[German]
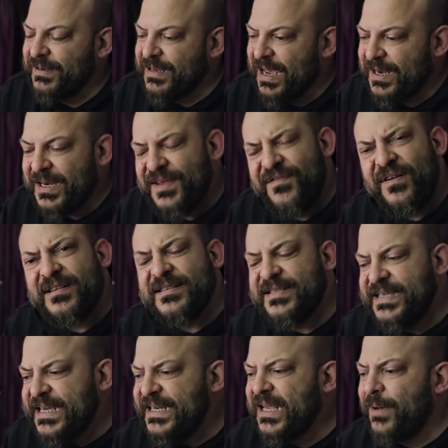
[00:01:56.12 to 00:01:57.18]
ja nicht
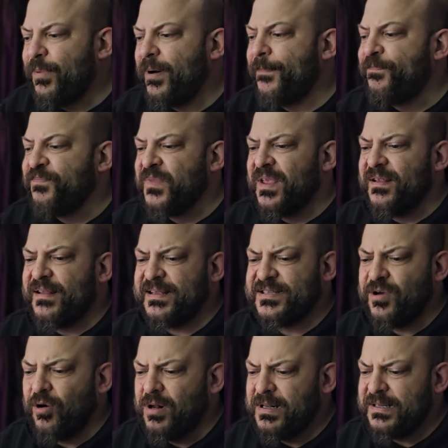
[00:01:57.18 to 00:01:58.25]
verzieht, aber
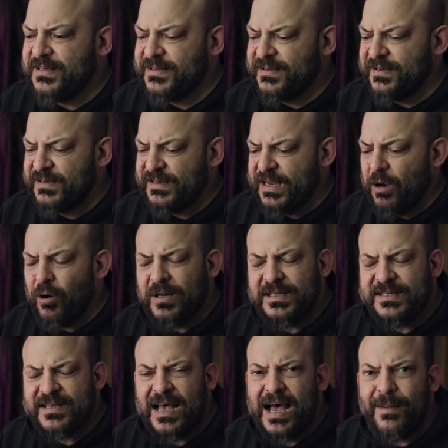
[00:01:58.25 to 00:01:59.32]
das Holz, der
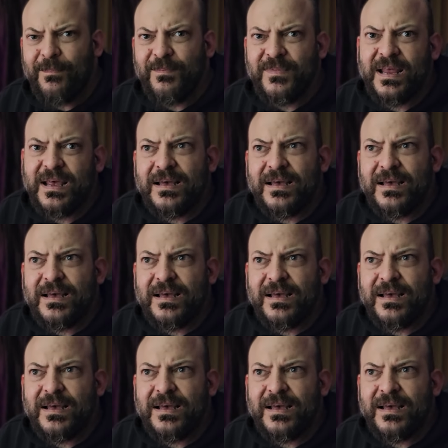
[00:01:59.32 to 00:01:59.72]
Holzrahmen,